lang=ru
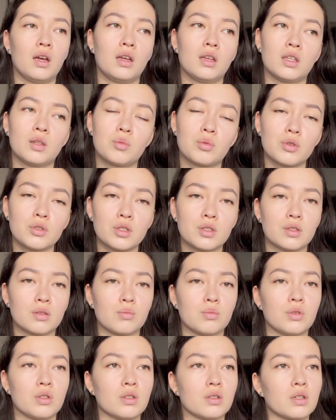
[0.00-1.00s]
и просто
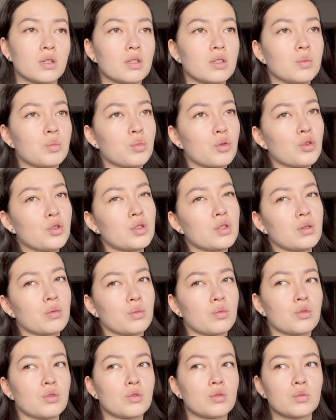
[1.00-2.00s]
забила, и просто
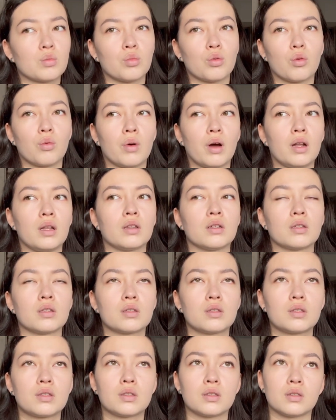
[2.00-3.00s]
вот буквально
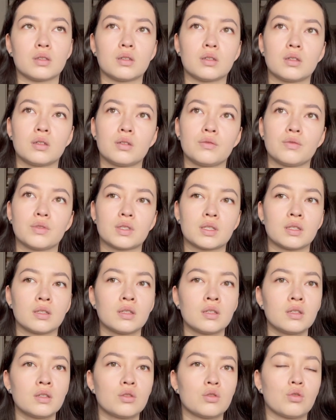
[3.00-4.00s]
с э,
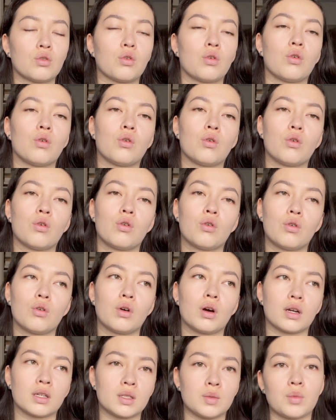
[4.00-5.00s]
весны до
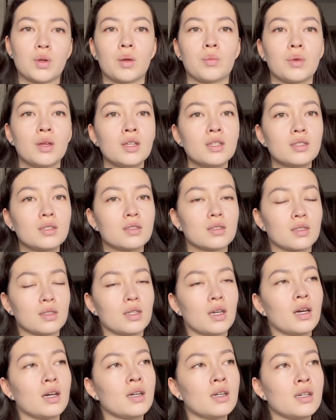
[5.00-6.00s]
октября месяца
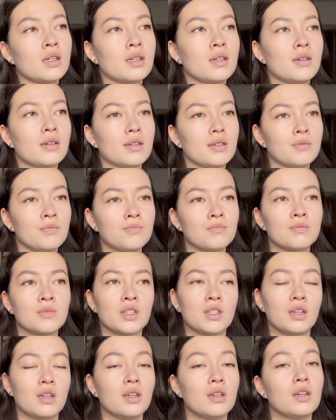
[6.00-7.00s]
я
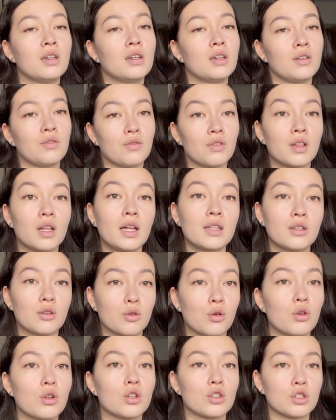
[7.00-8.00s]
вела
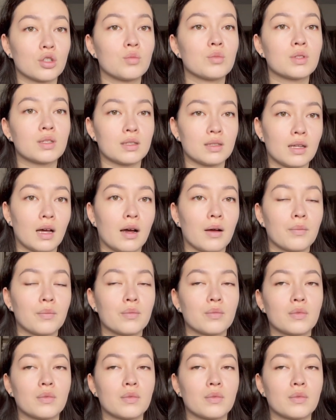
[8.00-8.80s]
такой режим сна.